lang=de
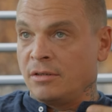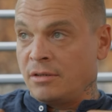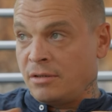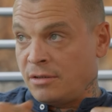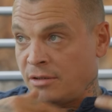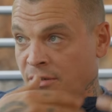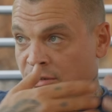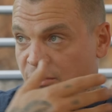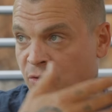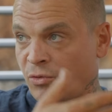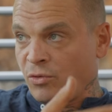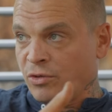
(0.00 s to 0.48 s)

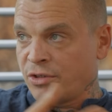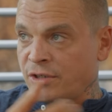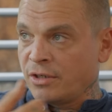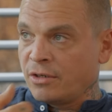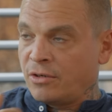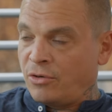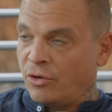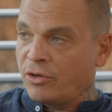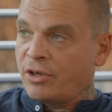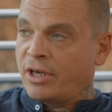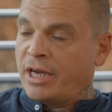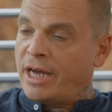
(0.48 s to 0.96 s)
das große
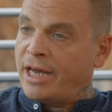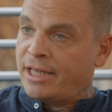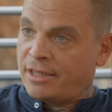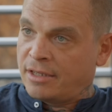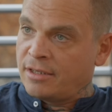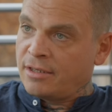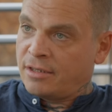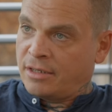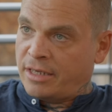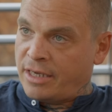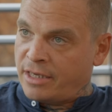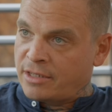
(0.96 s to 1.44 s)
Glück
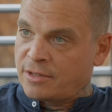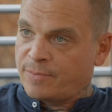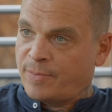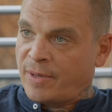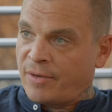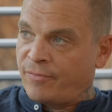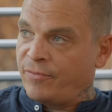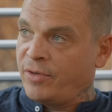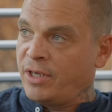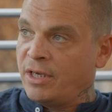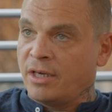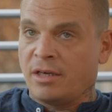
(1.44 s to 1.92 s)
hatten,
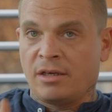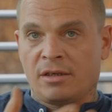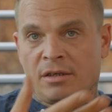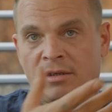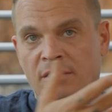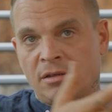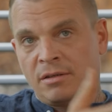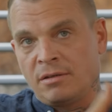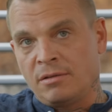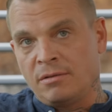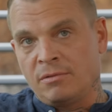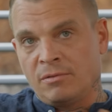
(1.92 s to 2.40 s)
erstmal wir,
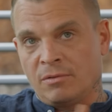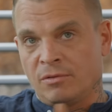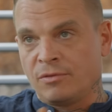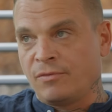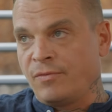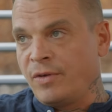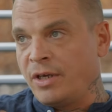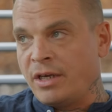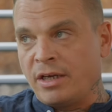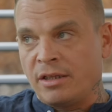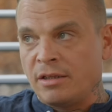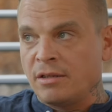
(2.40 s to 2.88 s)
und
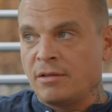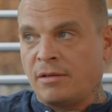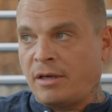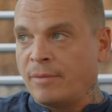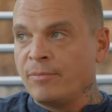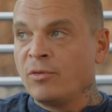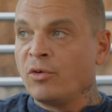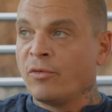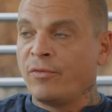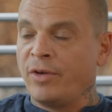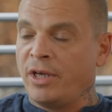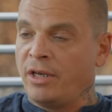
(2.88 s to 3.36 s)
wir hatten,
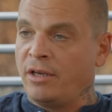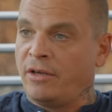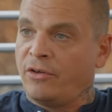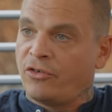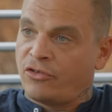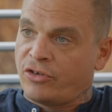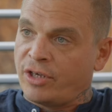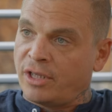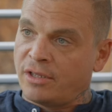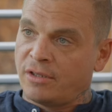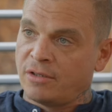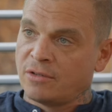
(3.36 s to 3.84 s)
haben nur wenige
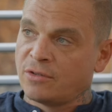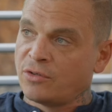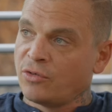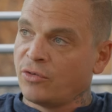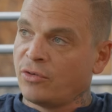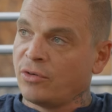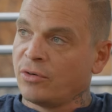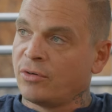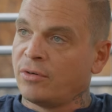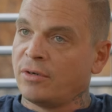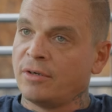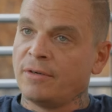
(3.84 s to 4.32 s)
Städte in
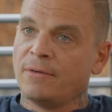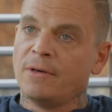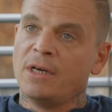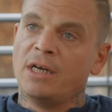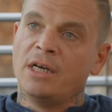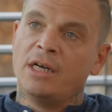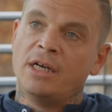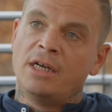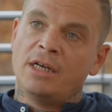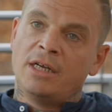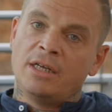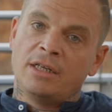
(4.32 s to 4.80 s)
Südtirol,
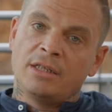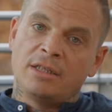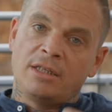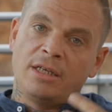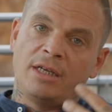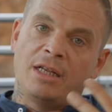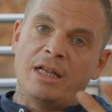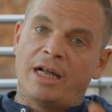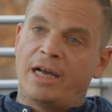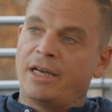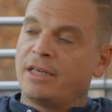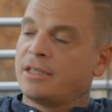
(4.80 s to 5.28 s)
die
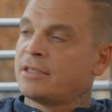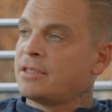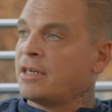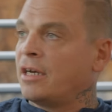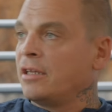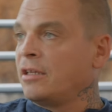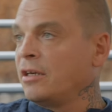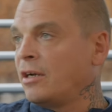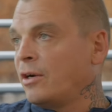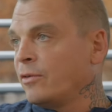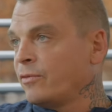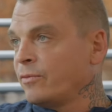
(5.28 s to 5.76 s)

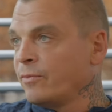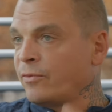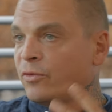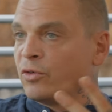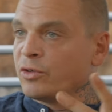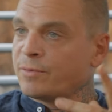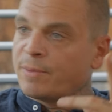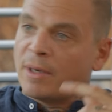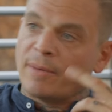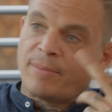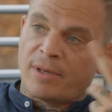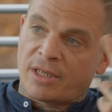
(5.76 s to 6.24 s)
gleichzeitig auf dem
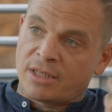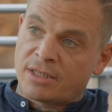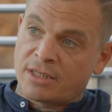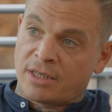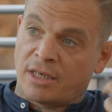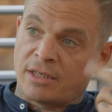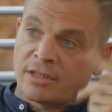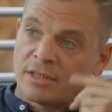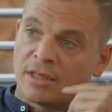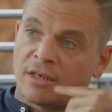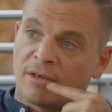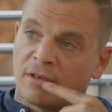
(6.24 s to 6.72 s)
Fußballplatz
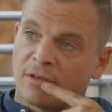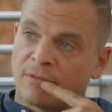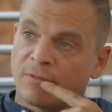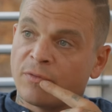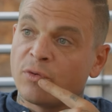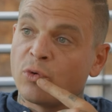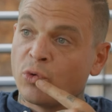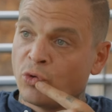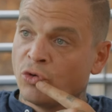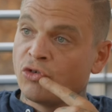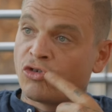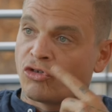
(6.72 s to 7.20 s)
sehr, sehr
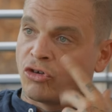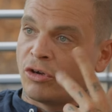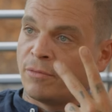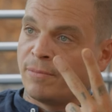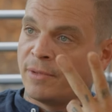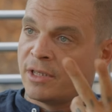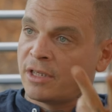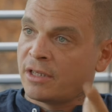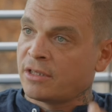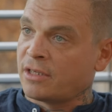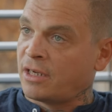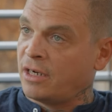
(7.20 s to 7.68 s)
früh schon
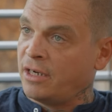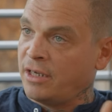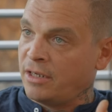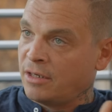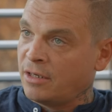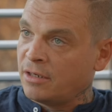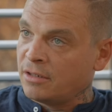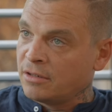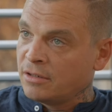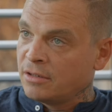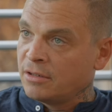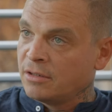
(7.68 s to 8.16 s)
mit
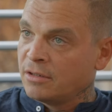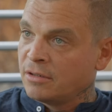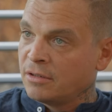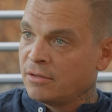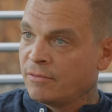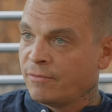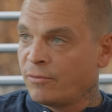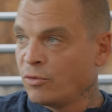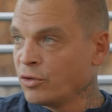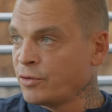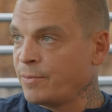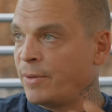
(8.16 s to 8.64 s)
Italienern
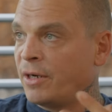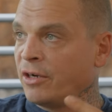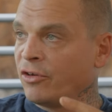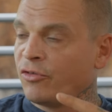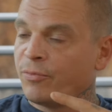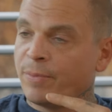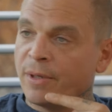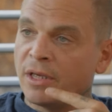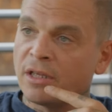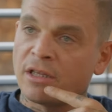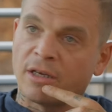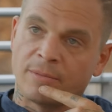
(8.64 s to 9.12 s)
Fußball
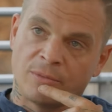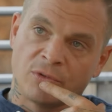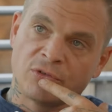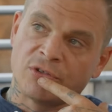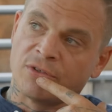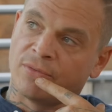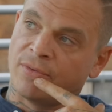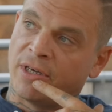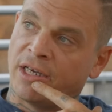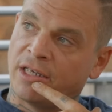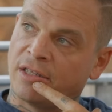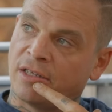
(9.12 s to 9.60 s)
gespielt haben und
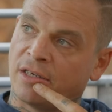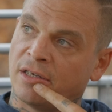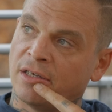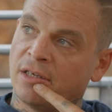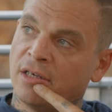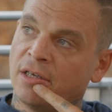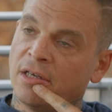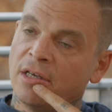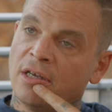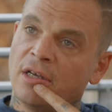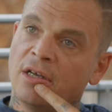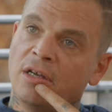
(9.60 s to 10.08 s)
so weiter.
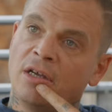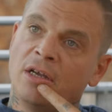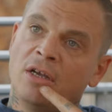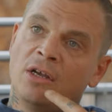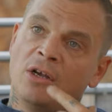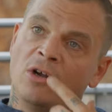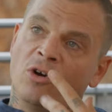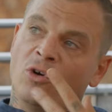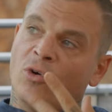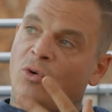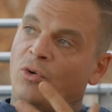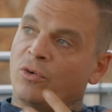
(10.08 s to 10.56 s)

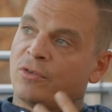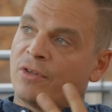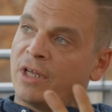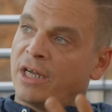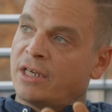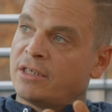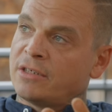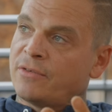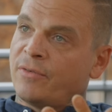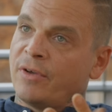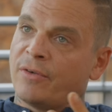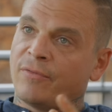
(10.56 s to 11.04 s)
Und
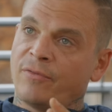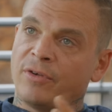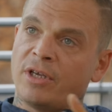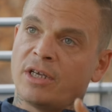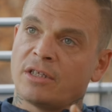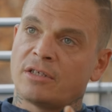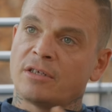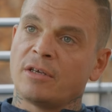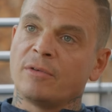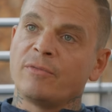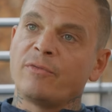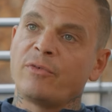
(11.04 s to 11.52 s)
als wir
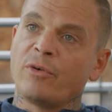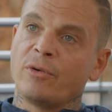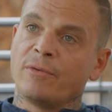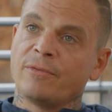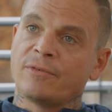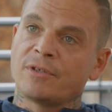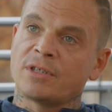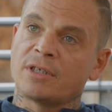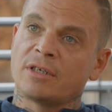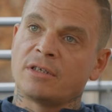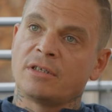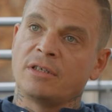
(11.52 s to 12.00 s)
14,
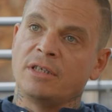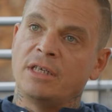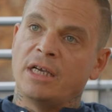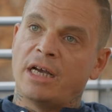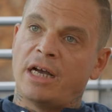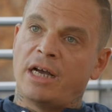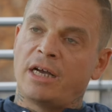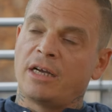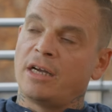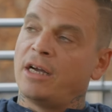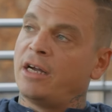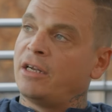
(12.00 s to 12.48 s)
15
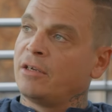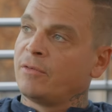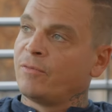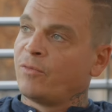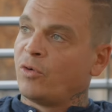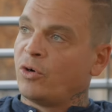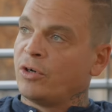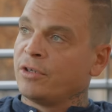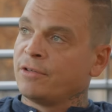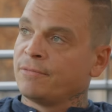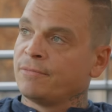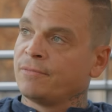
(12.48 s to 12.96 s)
Jahre alt
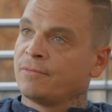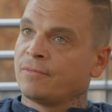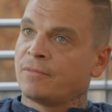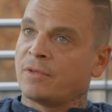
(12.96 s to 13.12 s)
wurden,